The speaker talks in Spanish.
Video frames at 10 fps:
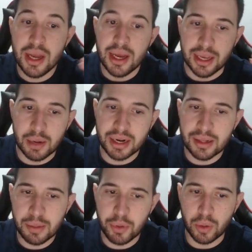Y el barril
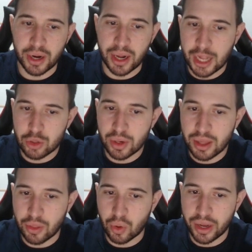de pólvora,
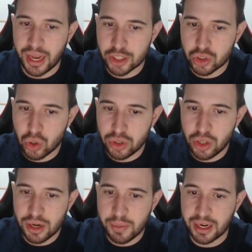actualizado, escondido
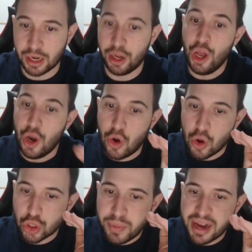en el barril.
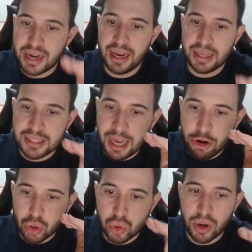Los barriles ya
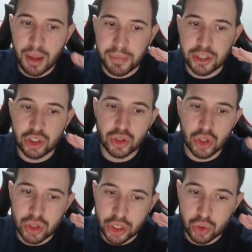no otorgan visión de
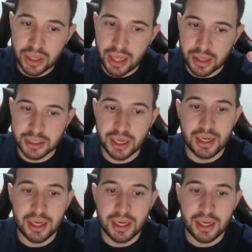otras unidades.